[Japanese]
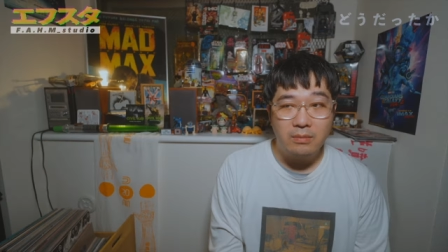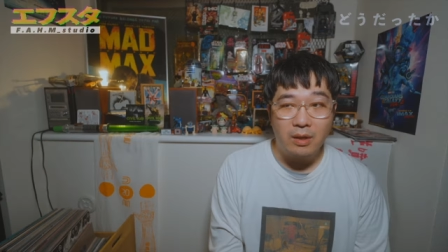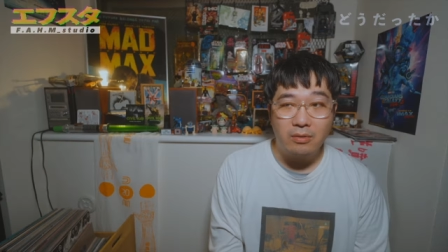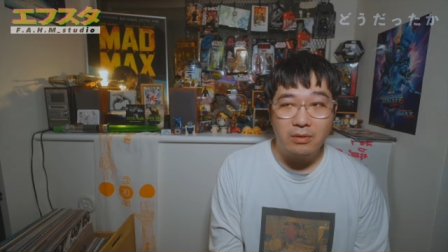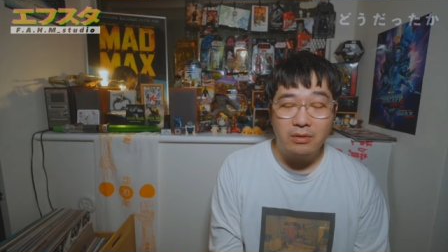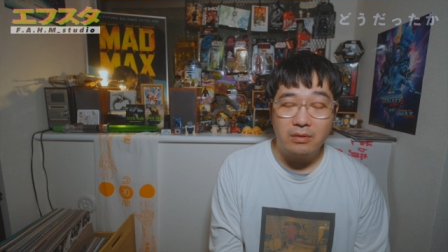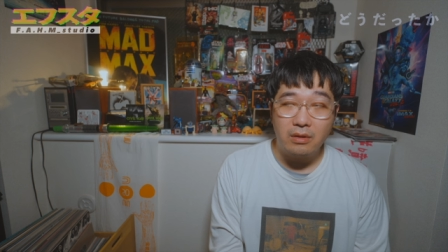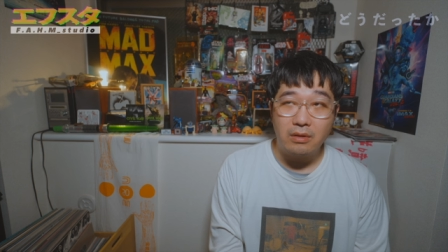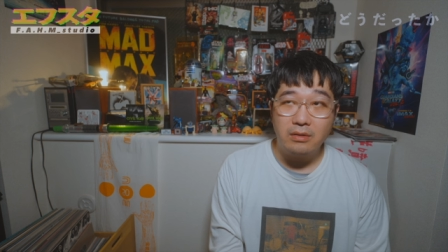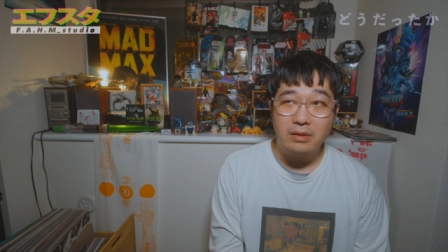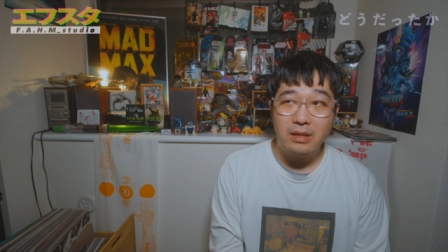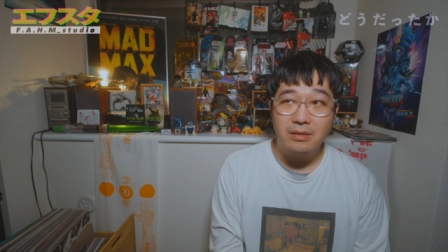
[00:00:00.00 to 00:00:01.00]
まあほとんど
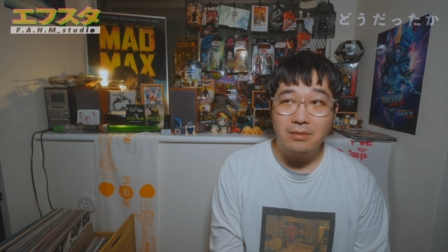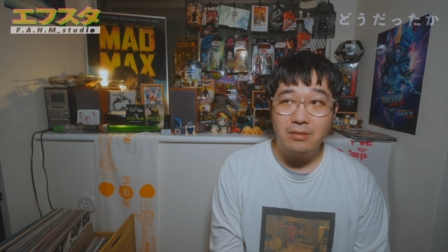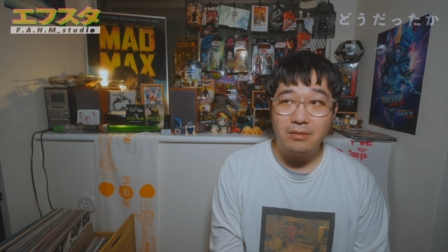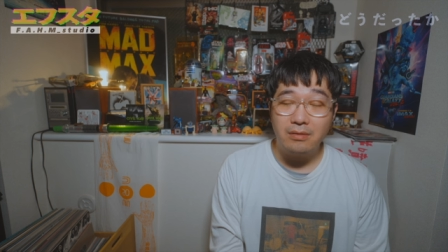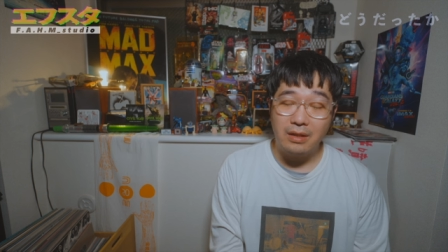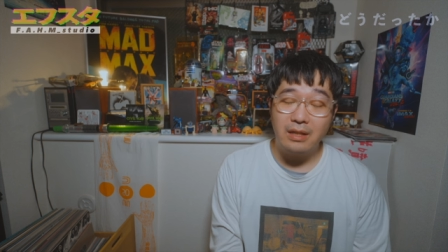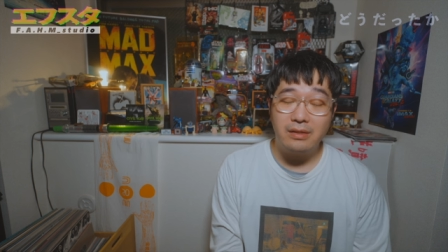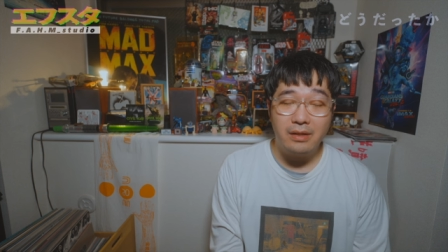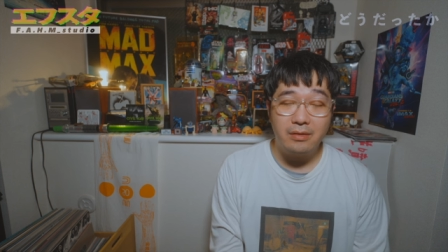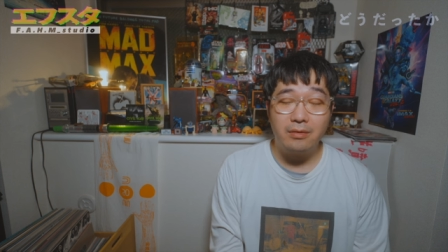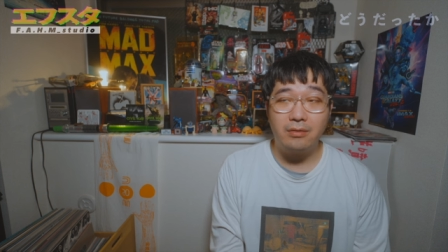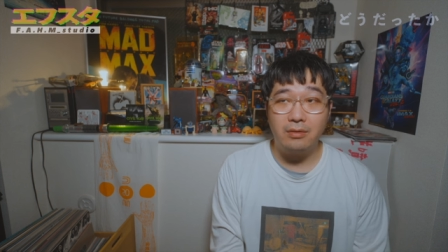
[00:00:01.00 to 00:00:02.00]
戦争内
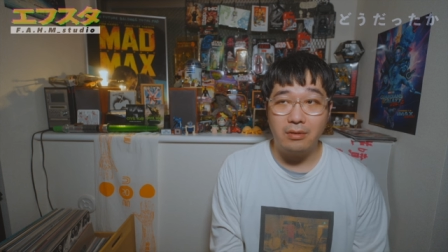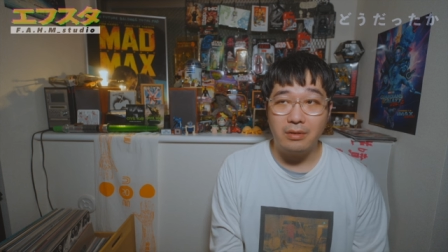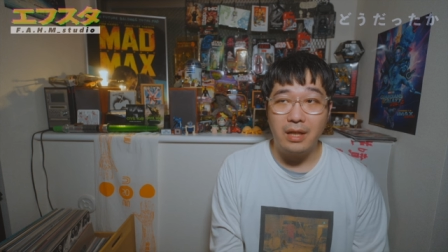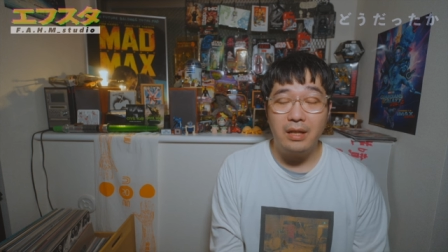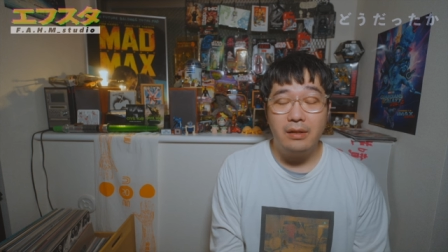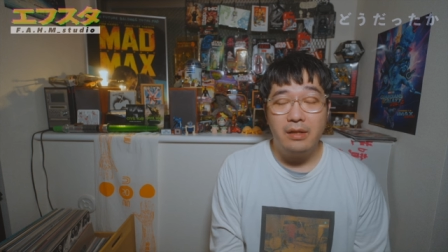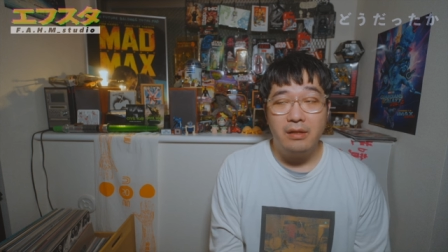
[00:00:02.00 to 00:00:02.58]
戦のことをね